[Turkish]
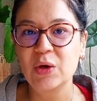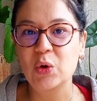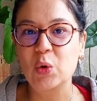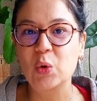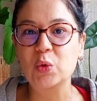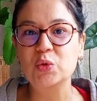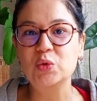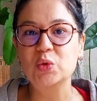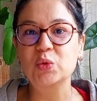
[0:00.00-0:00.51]

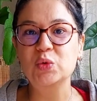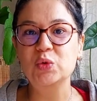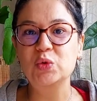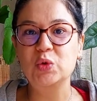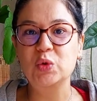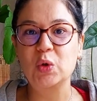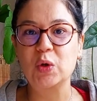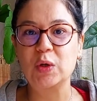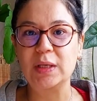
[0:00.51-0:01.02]
Önce onu
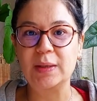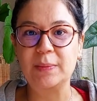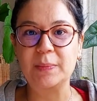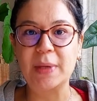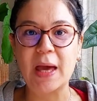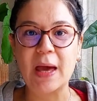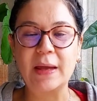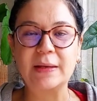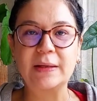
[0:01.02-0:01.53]
söyleyeyim.
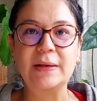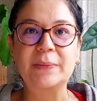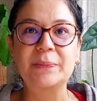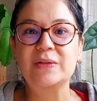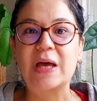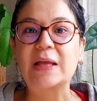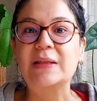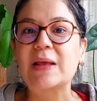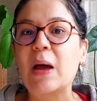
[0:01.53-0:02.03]
Yani
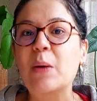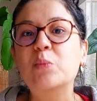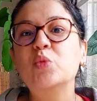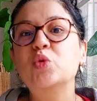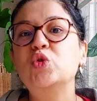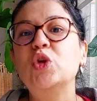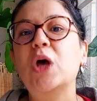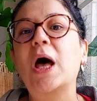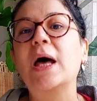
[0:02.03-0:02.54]
zaten
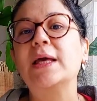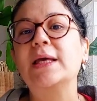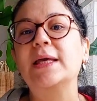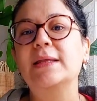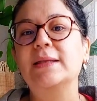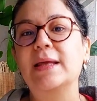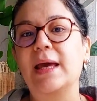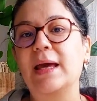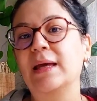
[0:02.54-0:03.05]
bu
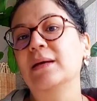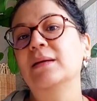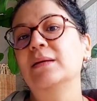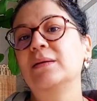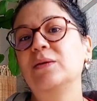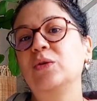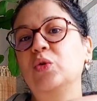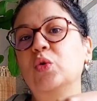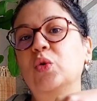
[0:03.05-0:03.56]
sayede
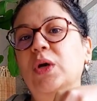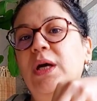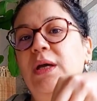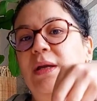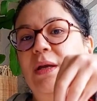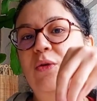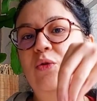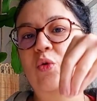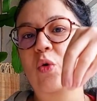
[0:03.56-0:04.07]

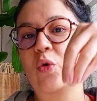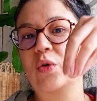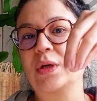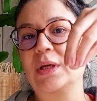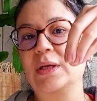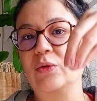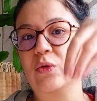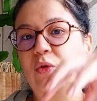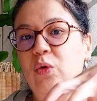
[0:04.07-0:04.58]
yukarıya doğru
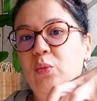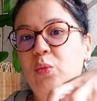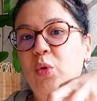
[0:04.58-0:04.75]
gidiyor.